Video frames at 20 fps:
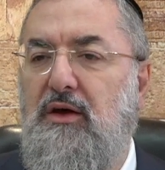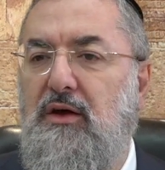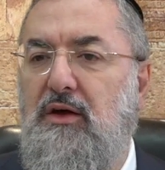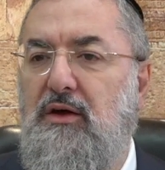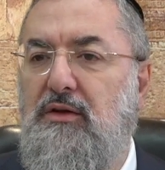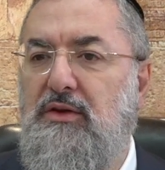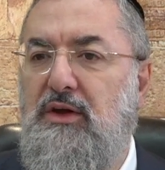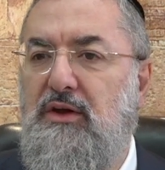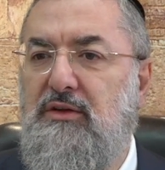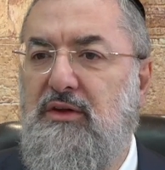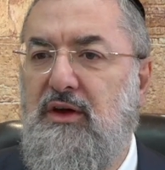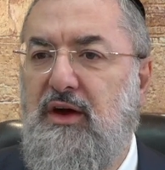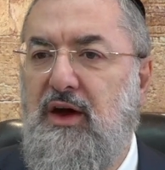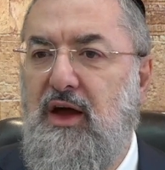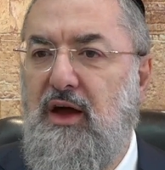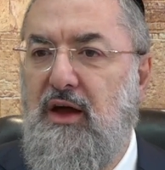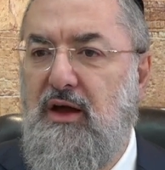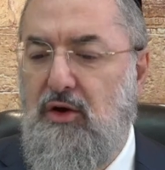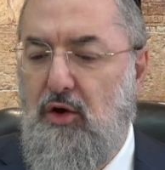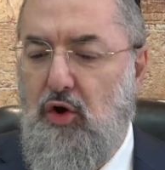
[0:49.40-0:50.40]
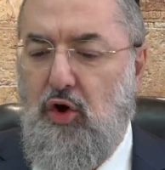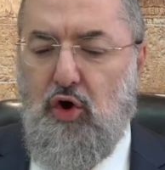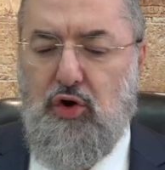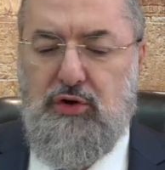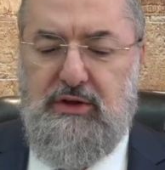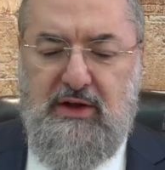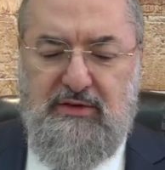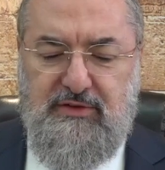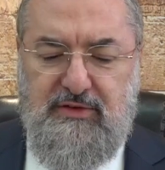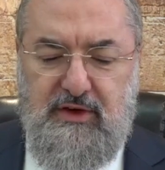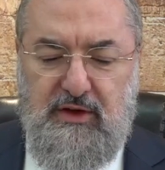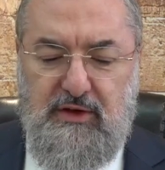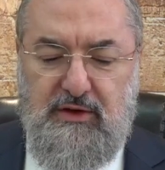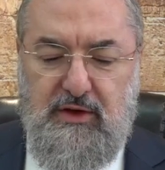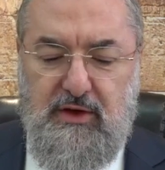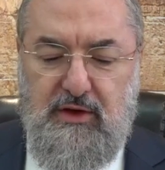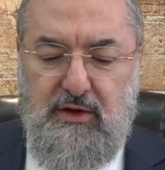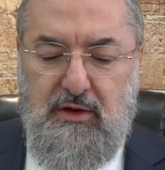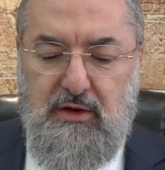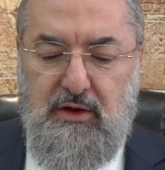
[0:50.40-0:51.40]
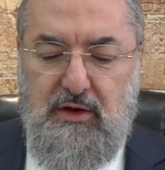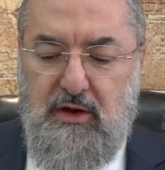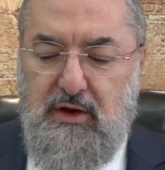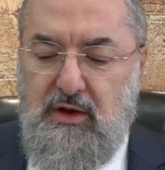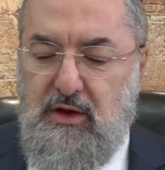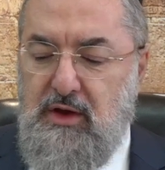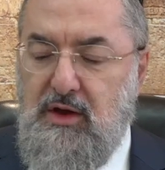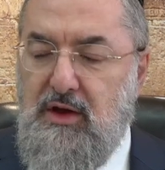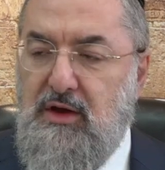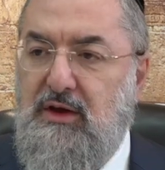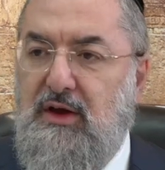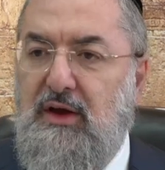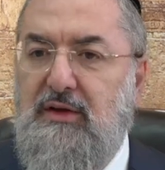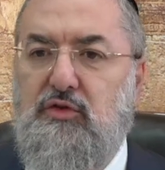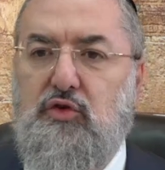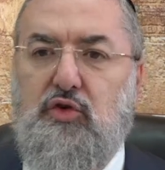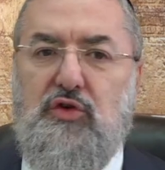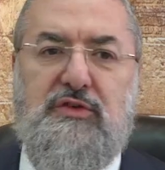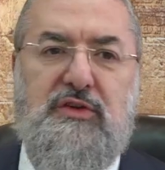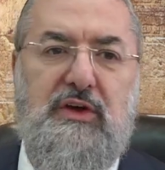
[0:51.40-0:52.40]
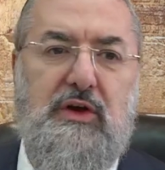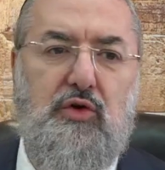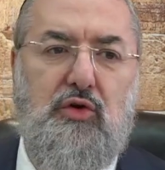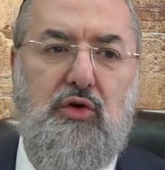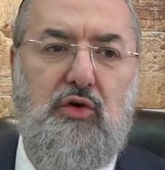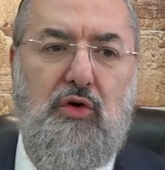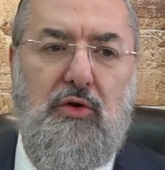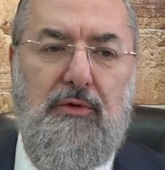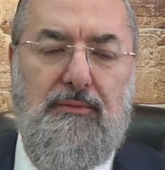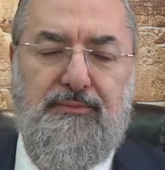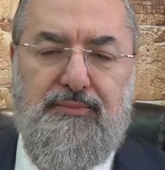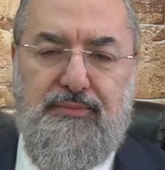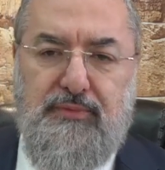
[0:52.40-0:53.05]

Nidré Onassin. Qu'est-ce que c'est que